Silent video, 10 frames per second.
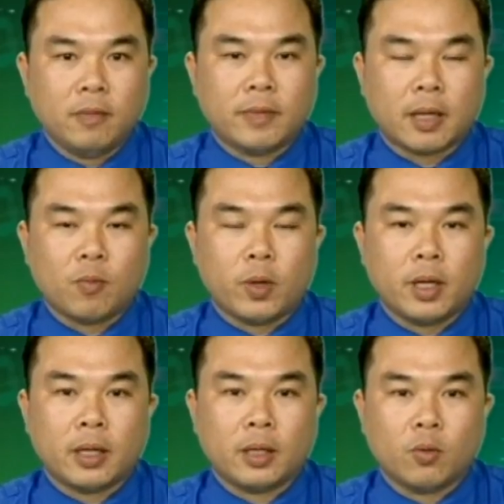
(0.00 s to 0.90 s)
và cấp quyện
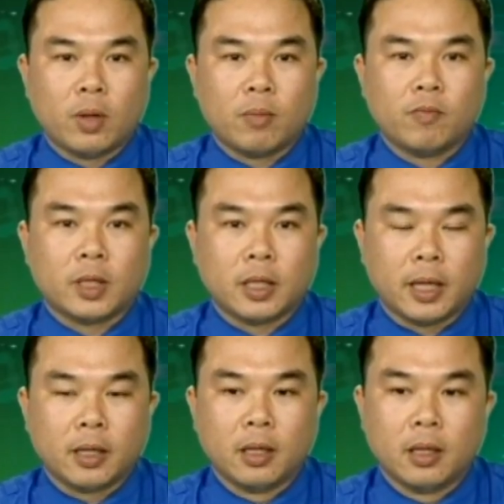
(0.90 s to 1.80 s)
đã chủ động và thực
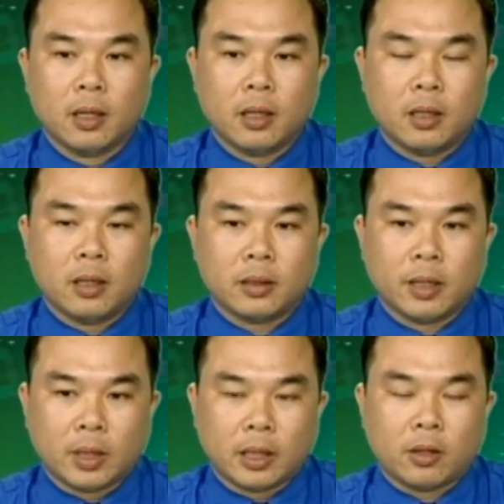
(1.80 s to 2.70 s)
hiện à, theo
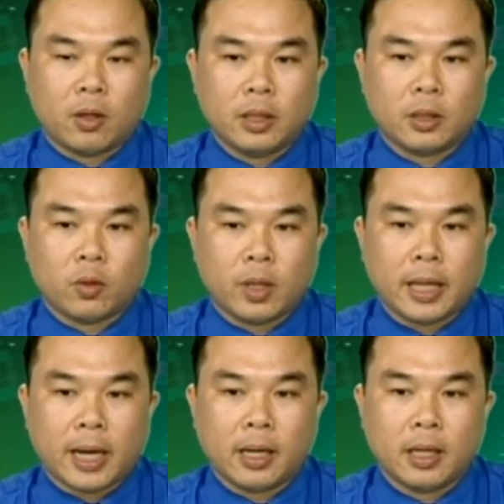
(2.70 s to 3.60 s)
tinh thần đó thì tôi nghĩ
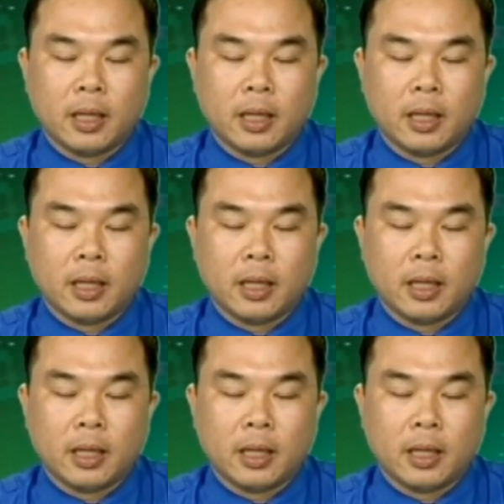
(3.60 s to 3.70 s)
rằng